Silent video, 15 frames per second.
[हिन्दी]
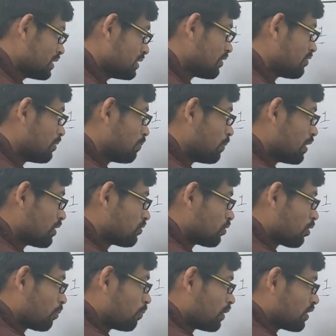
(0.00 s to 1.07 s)
जैसे प्लस
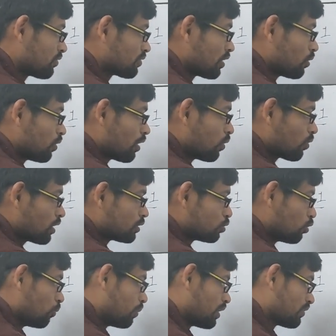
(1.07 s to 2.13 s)
और प्लस का गुणा होगा
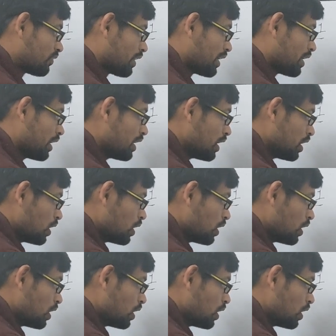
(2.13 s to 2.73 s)
तो प्लस आएगा